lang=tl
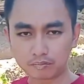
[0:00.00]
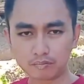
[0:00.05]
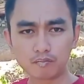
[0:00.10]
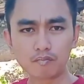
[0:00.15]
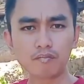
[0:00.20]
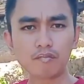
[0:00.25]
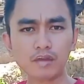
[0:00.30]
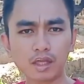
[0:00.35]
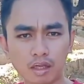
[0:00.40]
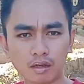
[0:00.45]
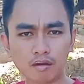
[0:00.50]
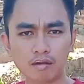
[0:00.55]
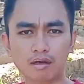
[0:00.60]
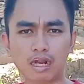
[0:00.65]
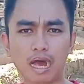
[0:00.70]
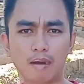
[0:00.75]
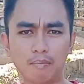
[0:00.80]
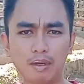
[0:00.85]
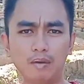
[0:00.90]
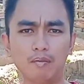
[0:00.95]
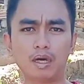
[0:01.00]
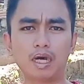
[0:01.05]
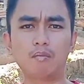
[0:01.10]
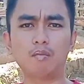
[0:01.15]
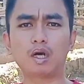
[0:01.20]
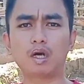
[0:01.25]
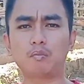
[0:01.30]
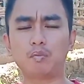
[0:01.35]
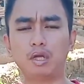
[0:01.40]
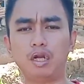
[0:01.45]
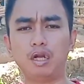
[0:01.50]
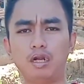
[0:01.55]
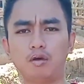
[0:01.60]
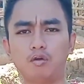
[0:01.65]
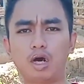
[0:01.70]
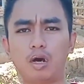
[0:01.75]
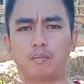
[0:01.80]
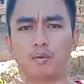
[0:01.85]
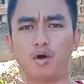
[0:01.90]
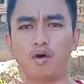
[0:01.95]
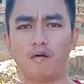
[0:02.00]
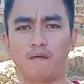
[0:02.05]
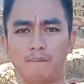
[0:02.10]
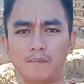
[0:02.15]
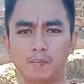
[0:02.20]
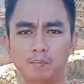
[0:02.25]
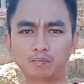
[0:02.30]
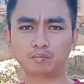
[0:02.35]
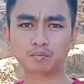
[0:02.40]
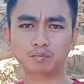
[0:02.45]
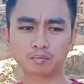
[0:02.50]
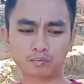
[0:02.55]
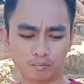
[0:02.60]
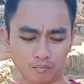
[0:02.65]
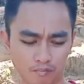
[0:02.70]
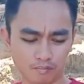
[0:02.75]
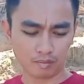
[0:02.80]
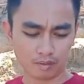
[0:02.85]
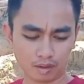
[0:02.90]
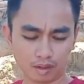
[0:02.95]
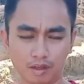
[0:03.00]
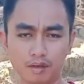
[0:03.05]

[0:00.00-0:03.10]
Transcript: Ano te? Grabe mga mga piling gwapo. ni Akuan.